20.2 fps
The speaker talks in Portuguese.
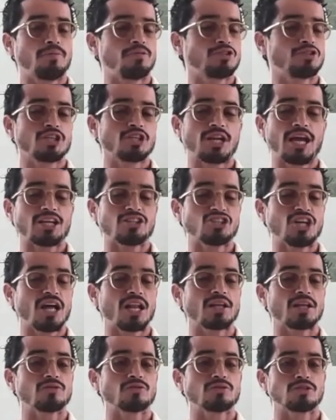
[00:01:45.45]
Vou tirar
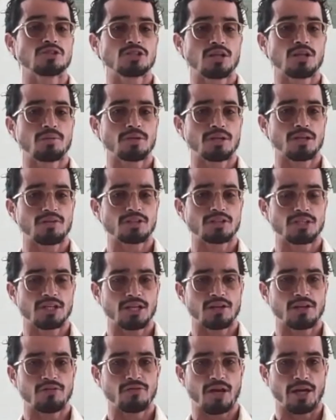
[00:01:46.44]
jala do sistema através
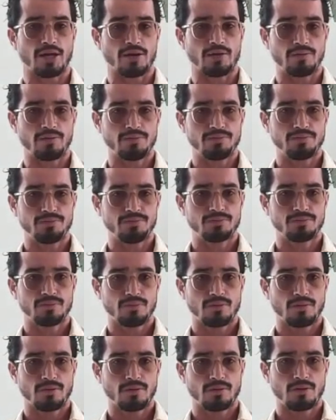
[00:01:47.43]
daquele vaio.
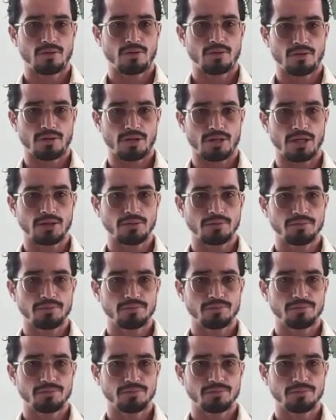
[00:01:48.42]
Ok?